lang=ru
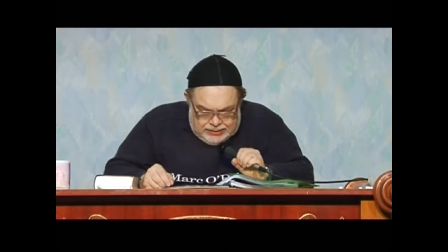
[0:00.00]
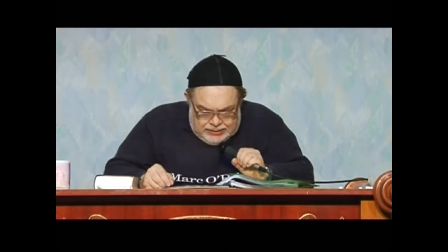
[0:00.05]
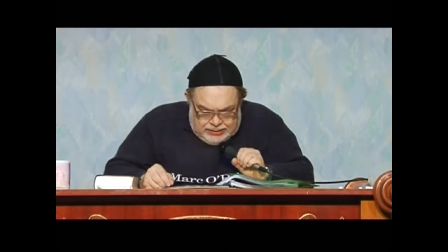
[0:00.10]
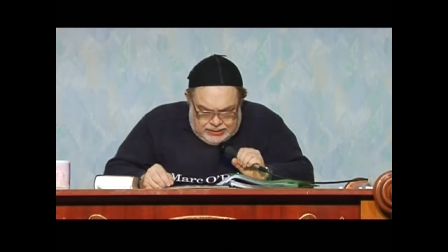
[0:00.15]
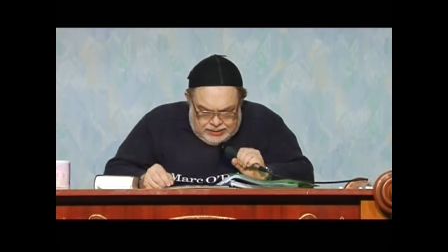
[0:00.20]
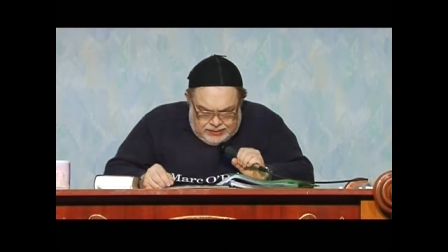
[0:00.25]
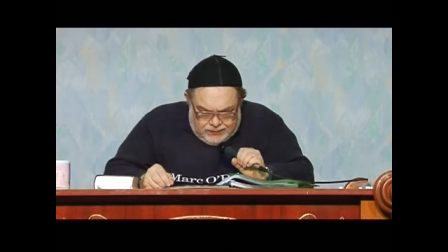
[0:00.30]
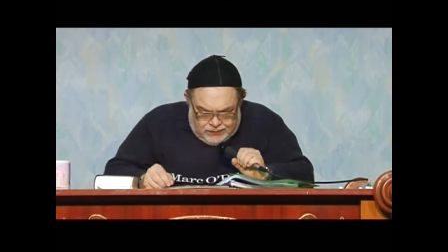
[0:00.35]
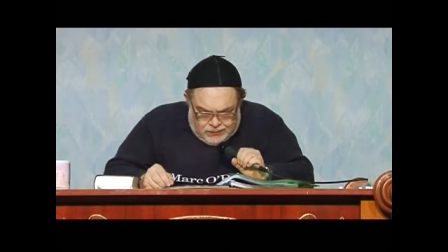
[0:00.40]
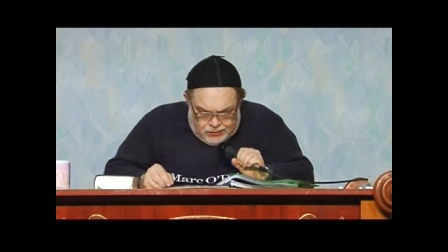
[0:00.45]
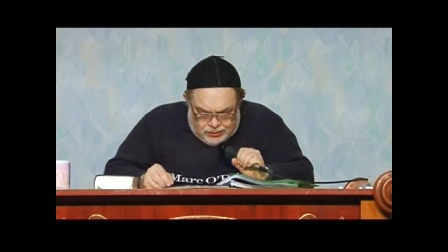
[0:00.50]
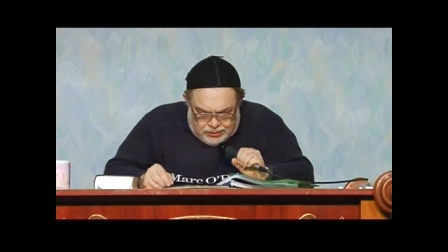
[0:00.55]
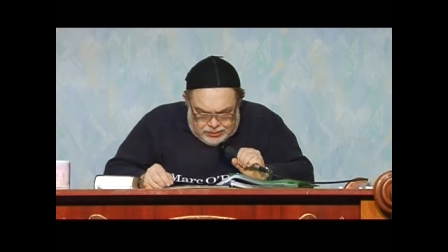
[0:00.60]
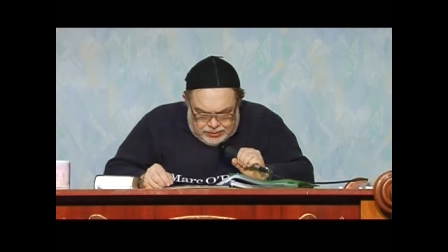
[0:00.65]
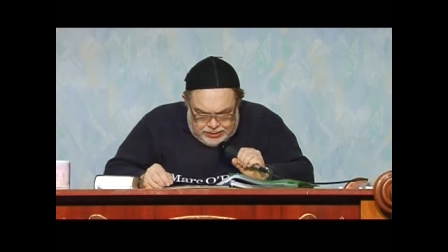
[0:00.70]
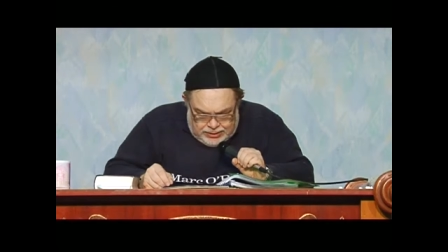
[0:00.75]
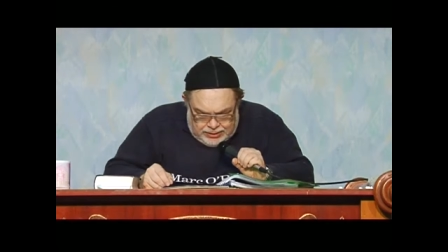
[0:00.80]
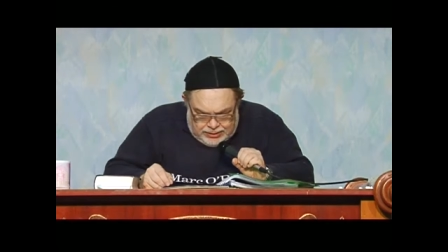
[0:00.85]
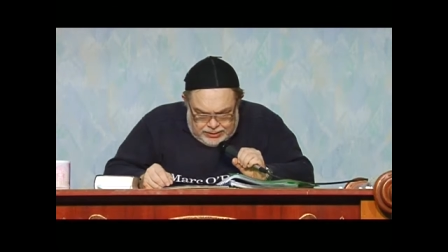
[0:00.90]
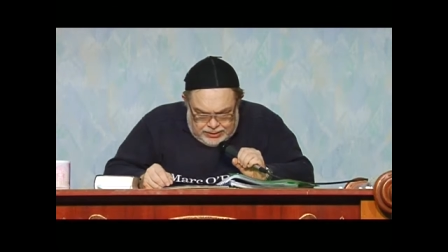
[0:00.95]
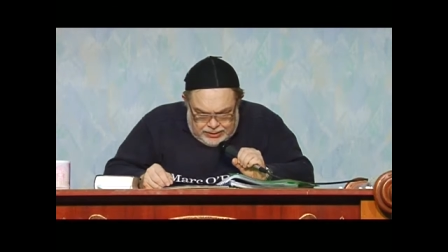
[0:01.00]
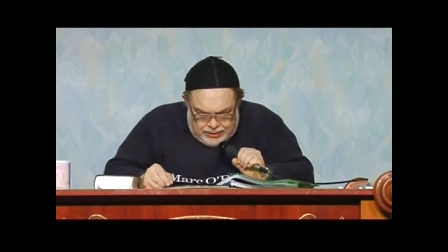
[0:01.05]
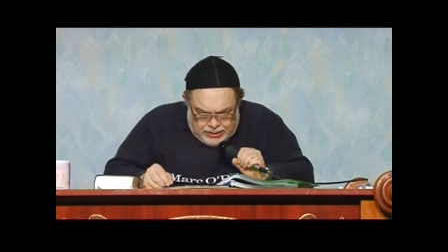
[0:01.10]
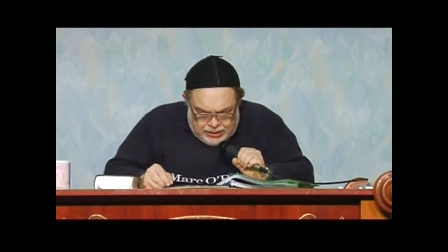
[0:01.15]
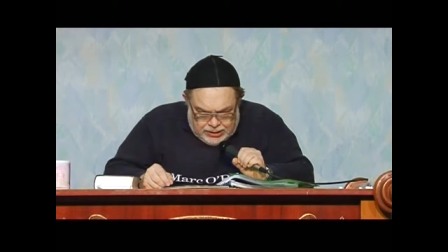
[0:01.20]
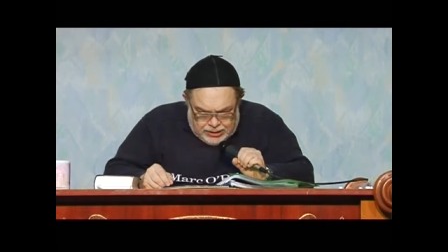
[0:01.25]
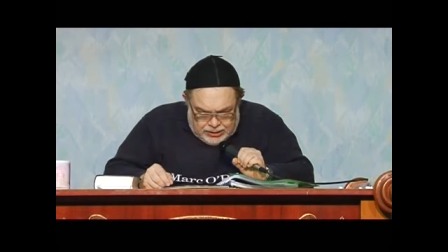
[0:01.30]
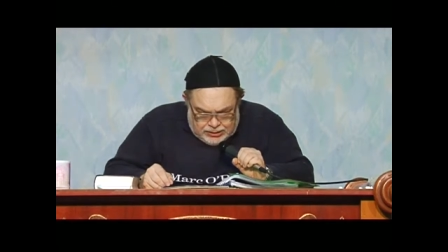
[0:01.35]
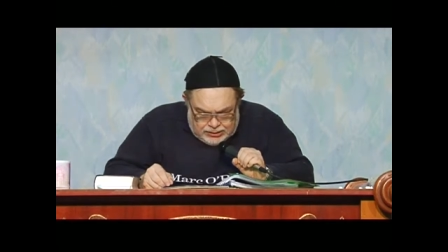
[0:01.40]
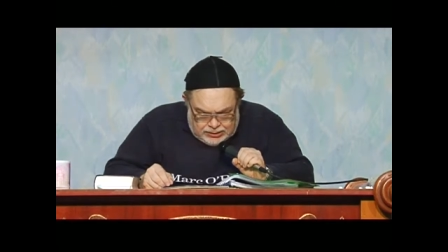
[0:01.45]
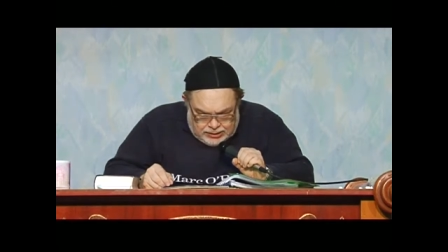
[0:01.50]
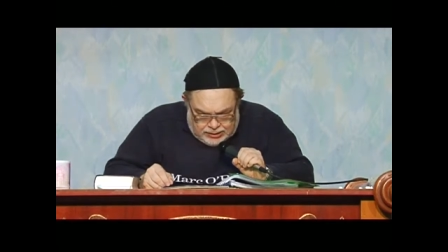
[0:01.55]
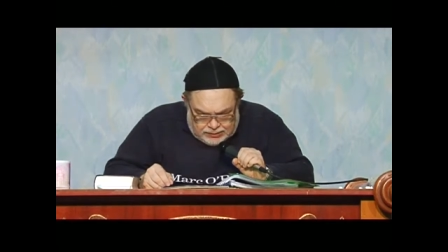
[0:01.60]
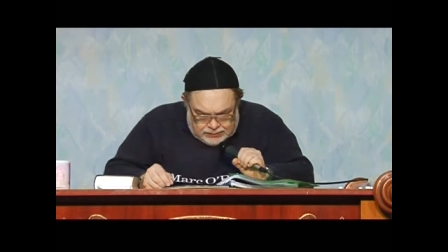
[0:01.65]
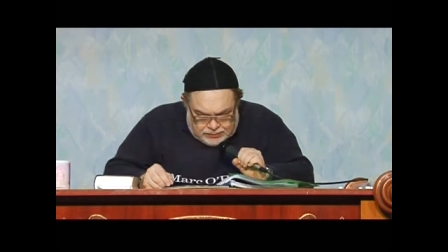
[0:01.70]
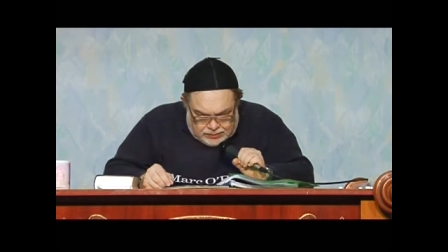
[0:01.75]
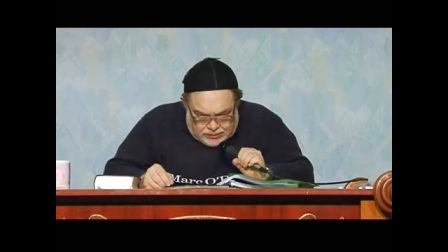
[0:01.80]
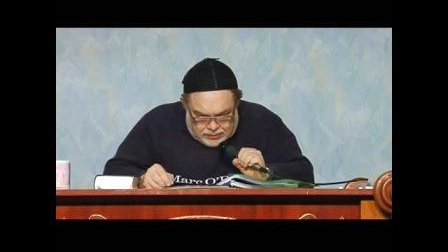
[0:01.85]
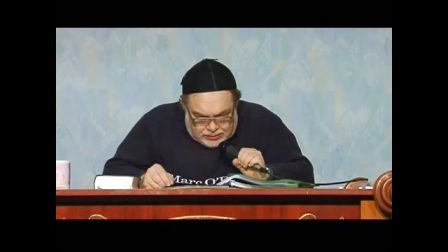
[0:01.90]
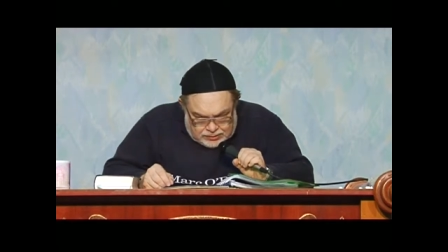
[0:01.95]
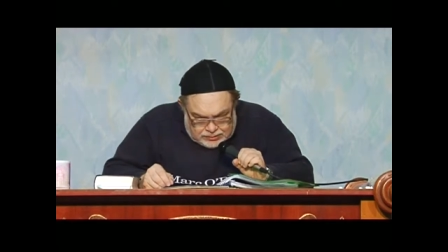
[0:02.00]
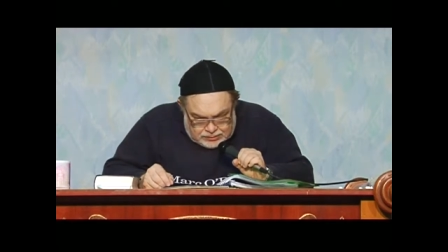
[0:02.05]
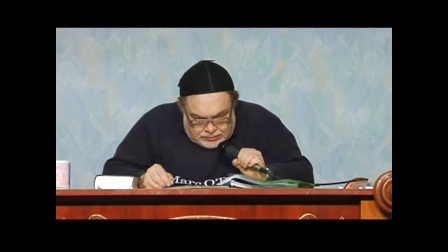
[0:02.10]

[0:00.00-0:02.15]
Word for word: того или Ки того.